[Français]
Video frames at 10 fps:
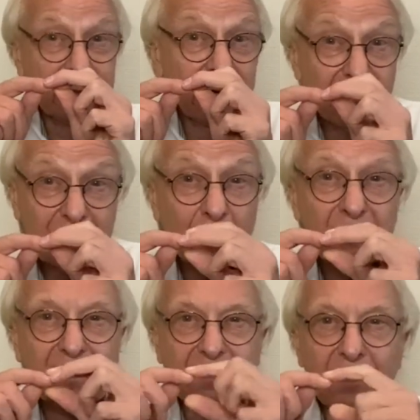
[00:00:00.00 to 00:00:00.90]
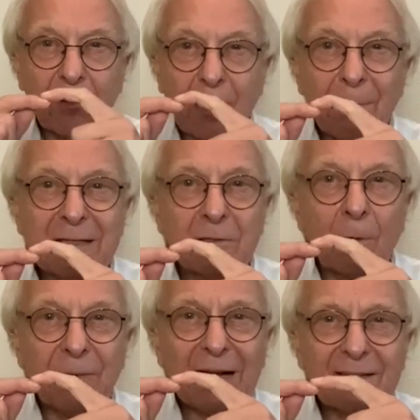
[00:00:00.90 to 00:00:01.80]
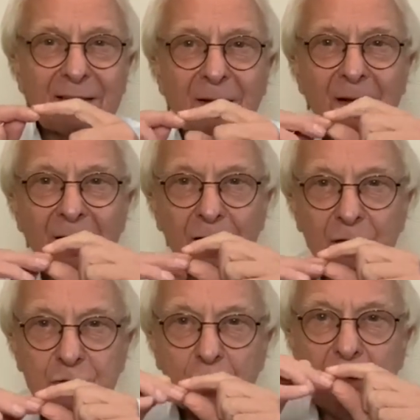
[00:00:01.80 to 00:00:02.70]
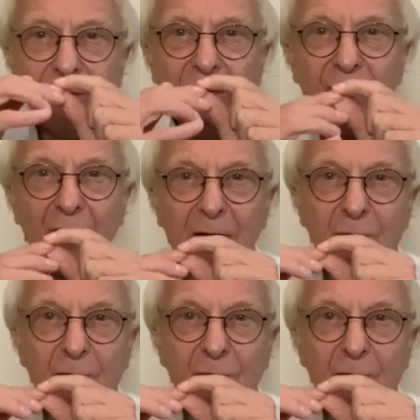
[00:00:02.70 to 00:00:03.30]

clavicule, c'est-à-dire en la maintenant en place, je l'ai fait faire les